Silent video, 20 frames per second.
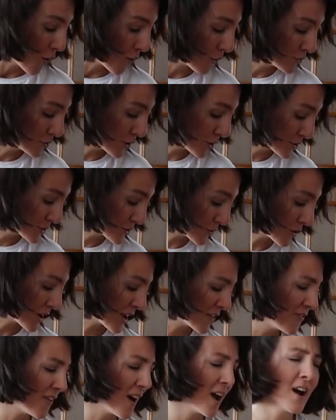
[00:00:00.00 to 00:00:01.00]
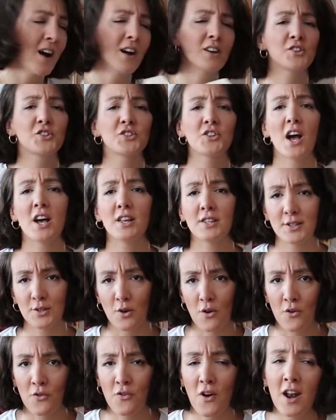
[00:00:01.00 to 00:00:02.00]
Ondan sonra Ferhan
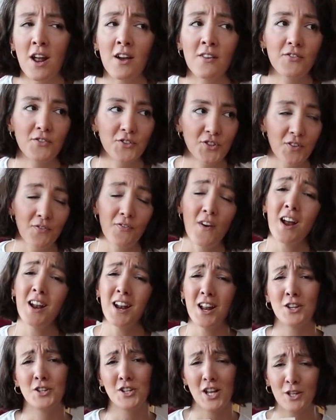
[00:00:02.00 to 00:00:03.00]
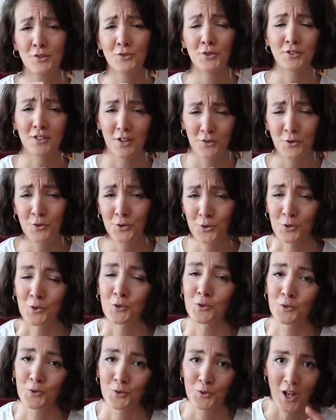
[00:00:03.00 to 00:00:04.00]
Şensoy. Ferhan, Ferhan Şensoy
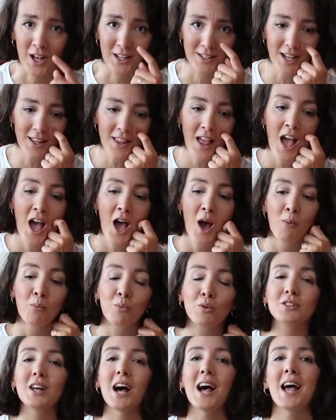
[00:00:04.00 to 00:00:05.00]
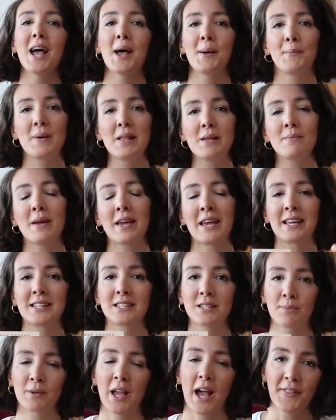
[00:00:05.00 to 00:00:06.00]
tanıyorsunuzdur zaten. Bu da benim e,
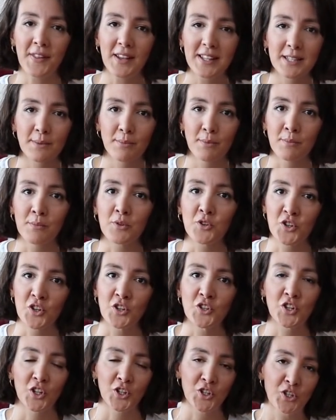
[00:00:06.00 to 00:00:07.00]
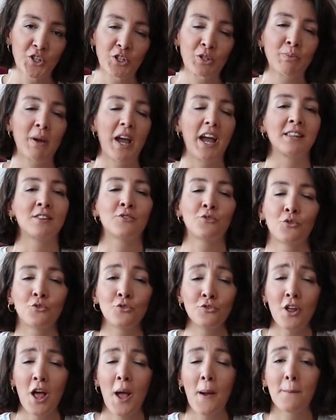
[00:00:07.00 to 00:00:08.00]
kitap, kendi kitabım için çalıştığım
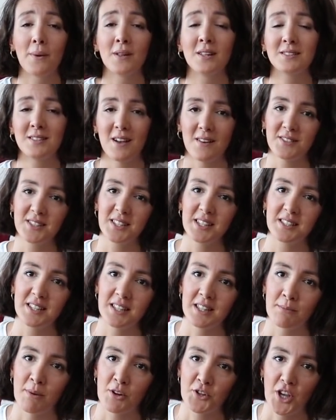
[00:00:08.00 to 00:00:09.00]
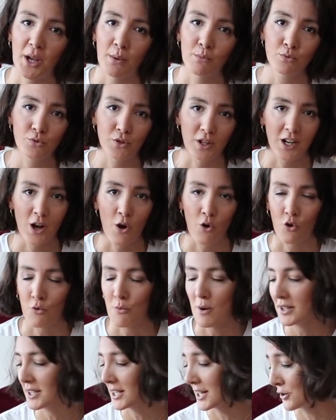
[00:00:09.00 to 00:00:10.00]
editörün bana tavsiyesiydi. Başak mutlaka
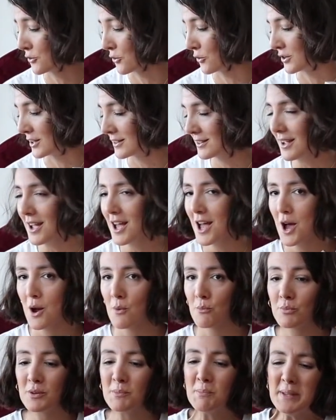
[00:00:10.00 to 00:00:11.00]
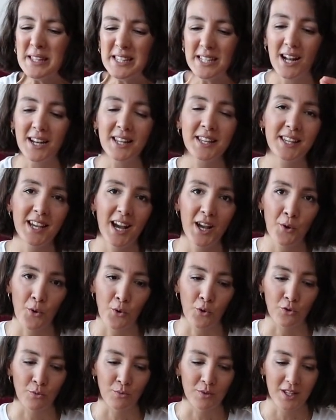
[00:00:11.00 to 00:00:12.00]
okuman gerekiyor dedi. Bir tane hikaye
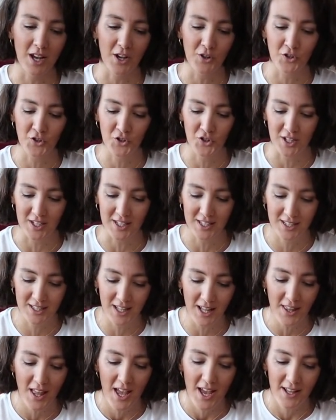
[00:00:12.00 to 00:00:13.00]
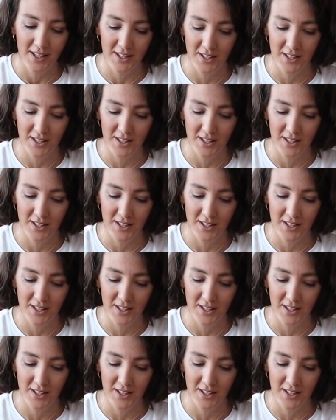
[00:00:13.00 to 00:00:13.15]
okudum sadece içerisinden.